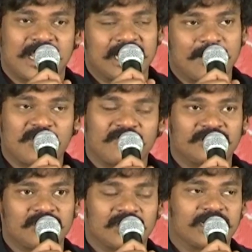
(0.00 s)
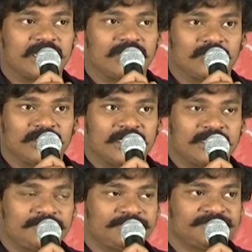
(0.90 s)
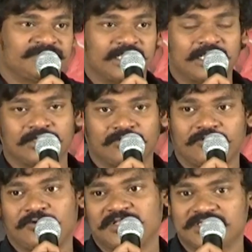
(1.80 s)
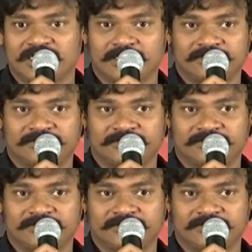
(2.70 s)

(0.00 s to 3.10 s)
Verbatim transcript: ఆ నమ్మకం అయితే నాకు గట్టిగా ఉందన్న థ్యాంక్ యూ వెరీ మచ్ అన్న